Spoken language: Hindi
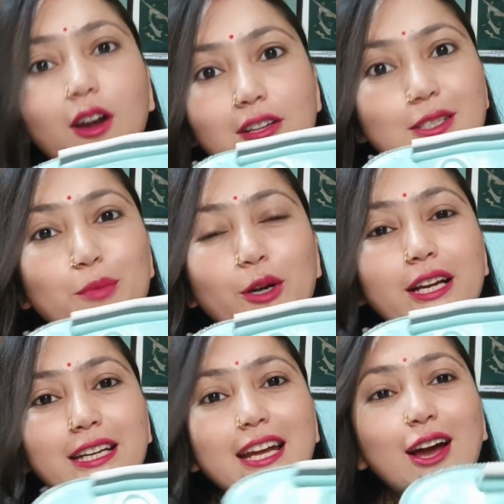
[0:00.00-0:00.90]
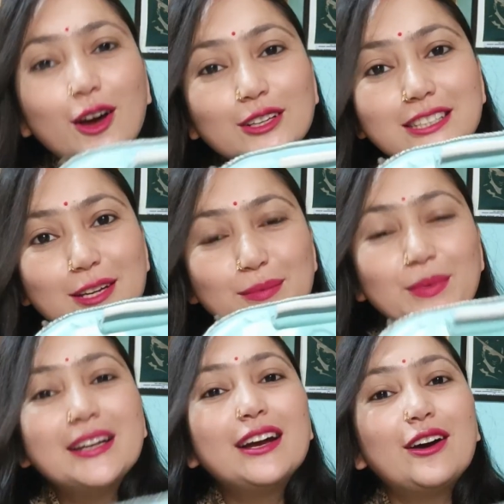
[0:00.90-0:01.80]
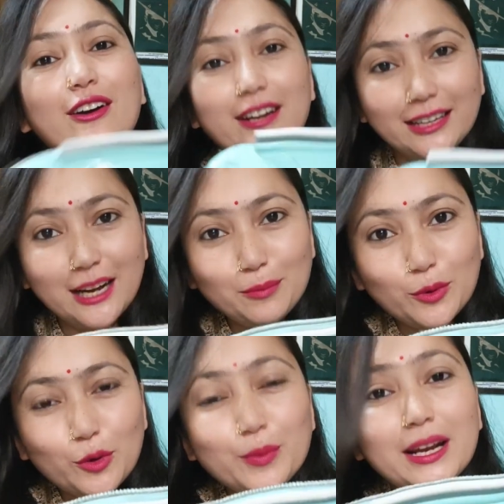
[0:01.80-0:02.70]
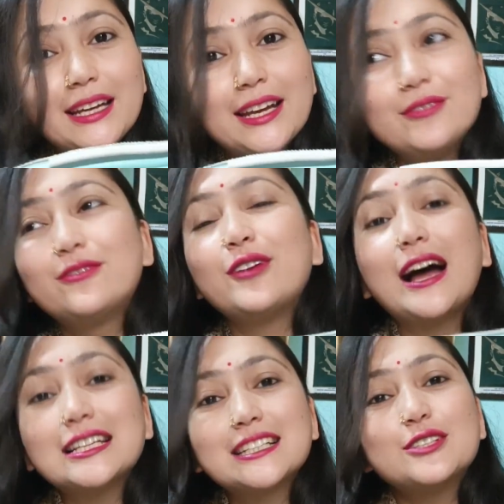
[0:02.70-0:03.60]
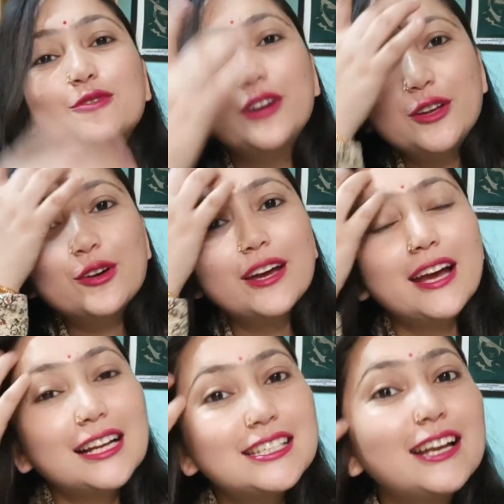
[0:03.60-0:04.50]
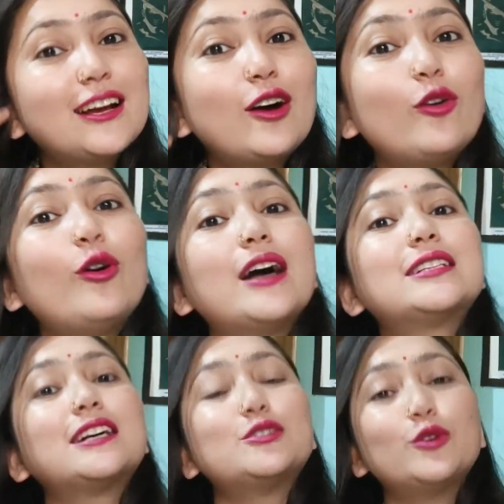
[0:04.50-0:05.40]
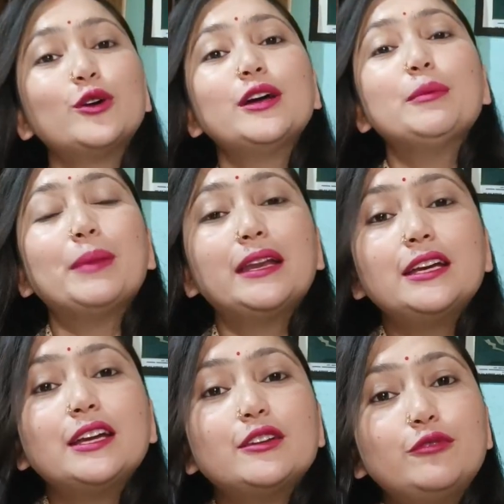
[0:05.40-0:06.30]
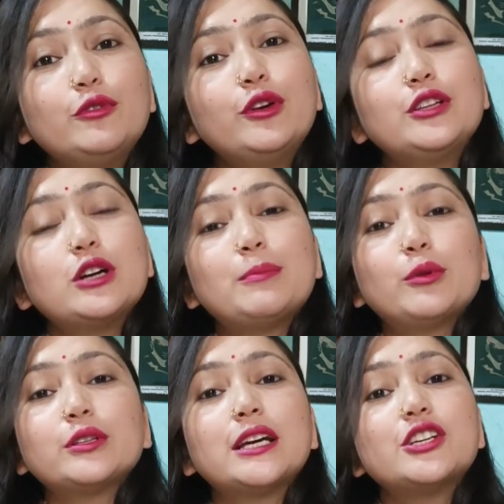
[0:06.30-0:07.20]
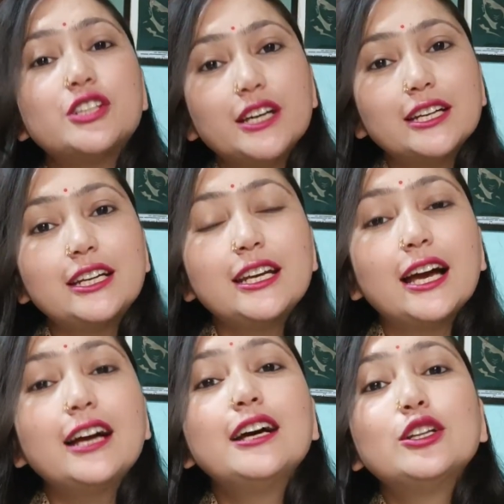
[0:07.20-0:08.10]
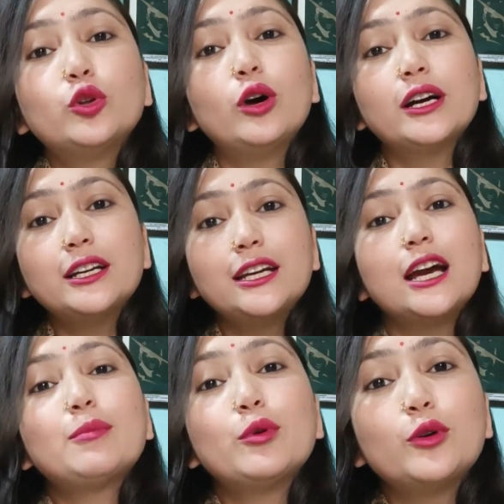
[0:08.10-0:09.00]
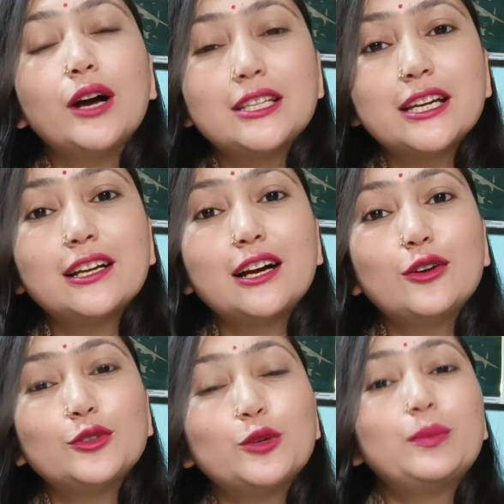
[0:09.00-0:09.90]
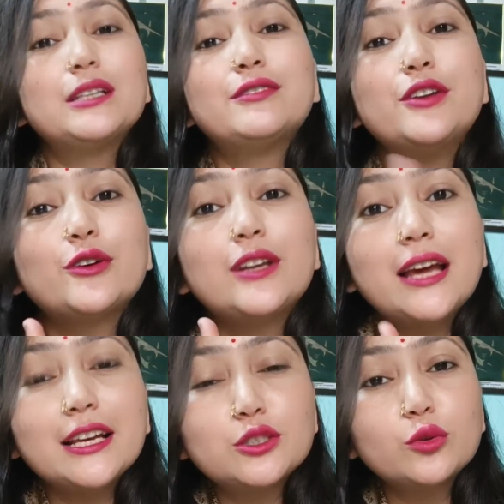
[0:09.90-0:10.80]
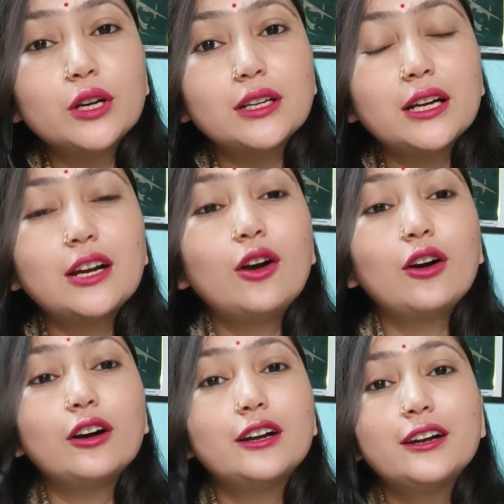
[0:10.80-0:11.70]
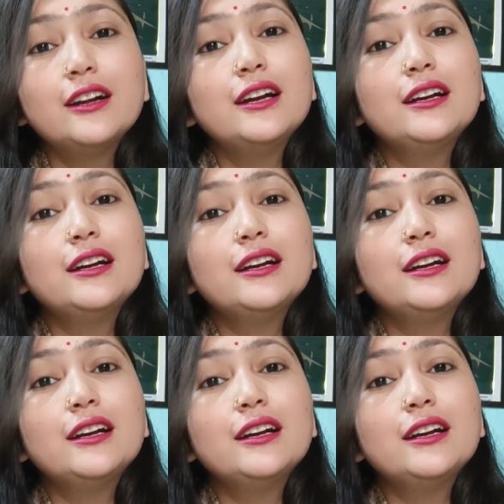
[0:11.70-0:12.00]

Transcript: ऑसम प्रोडक्ट है ऑसम और अगर आप लोग को मेरा ये आज का जो वीडियो है अच्छा लगा हो आज का जो मैंने ये रिव्यू वीडियो जो आप लोग के साथ शेयर किया तो अगर ये आप लोग को अच्छा लगा हो तो प्लीज़ वीडियो को लाइक ज़रूर करना और